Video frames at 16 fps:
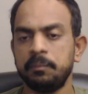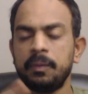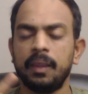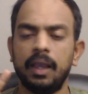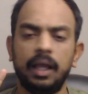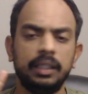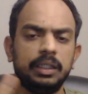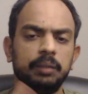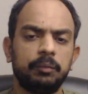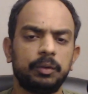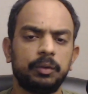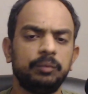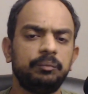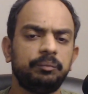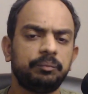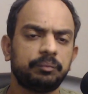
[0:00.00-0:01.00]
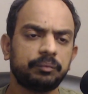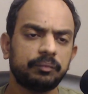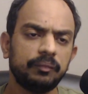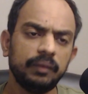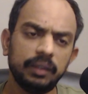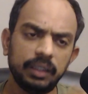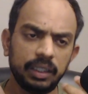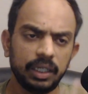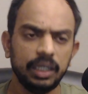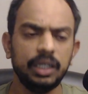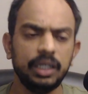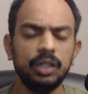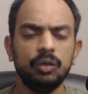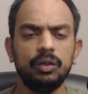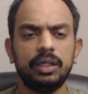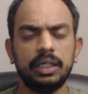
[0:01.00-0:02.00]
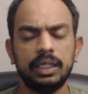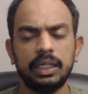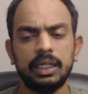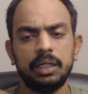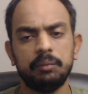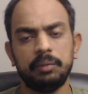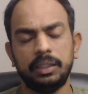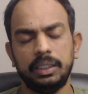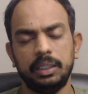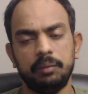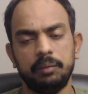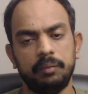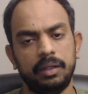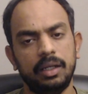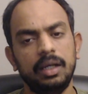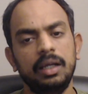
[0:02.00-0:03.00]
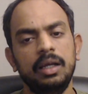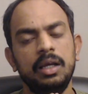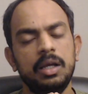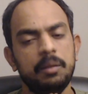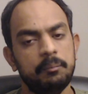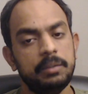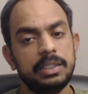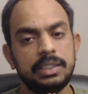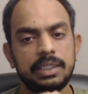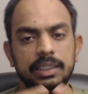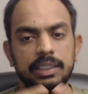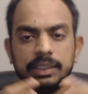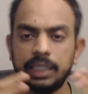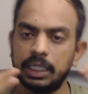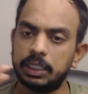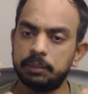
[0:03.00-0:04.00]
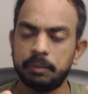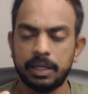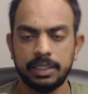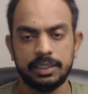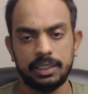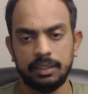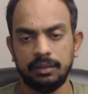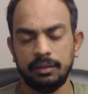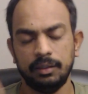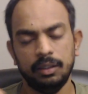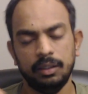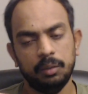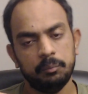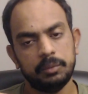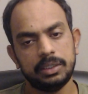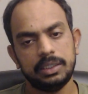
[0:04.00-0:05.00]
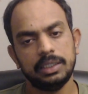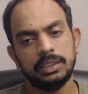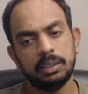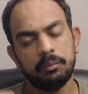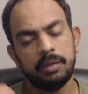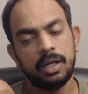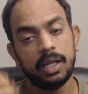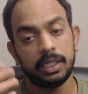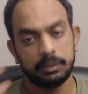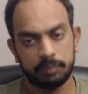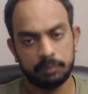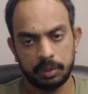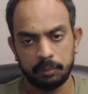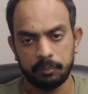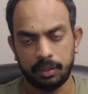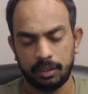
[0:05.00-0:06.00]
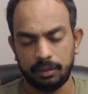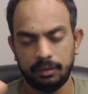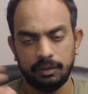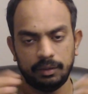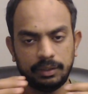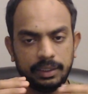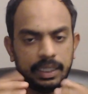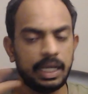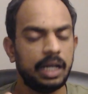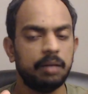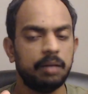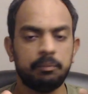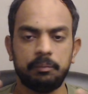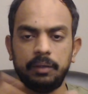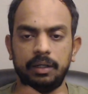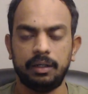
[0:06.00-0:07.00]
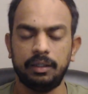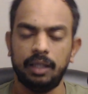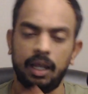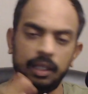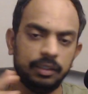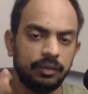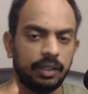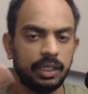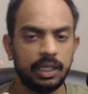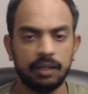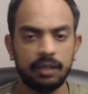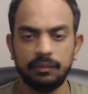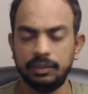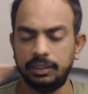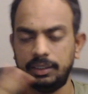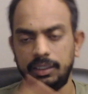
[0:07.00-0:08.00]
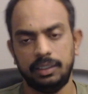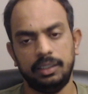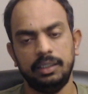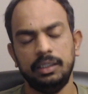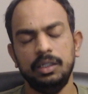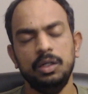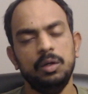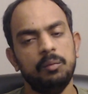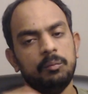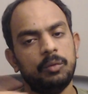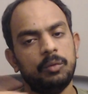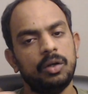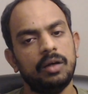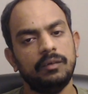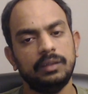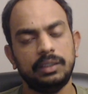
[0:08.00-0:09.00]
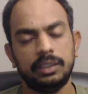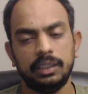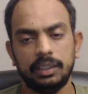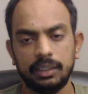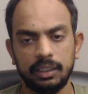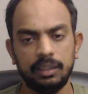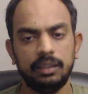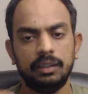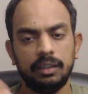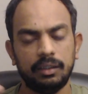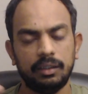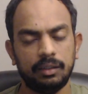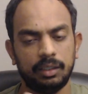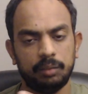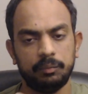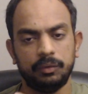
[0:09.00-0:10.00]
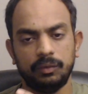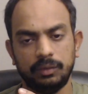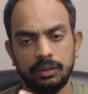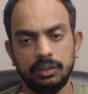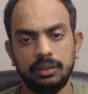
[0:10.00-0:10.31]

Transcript: அதுக்கப்புறம் இன்னொரு ட்ரெண்ட் என்னென்னு பார்த்தீங்க அப்படின்னா பிஸ்னஸ் எக்ஸ்பேன்ஷன் பிஸ்னஸ் எப்படி நான் எக்ஸ்பேண்ட் பண்ணுறது ஸ்கேல் அப் பண்ணுறது அது ரெண்டாவது ட்ரெண்டு மூணாவது ட்ரெண்டு தான் நமக்கு வந்து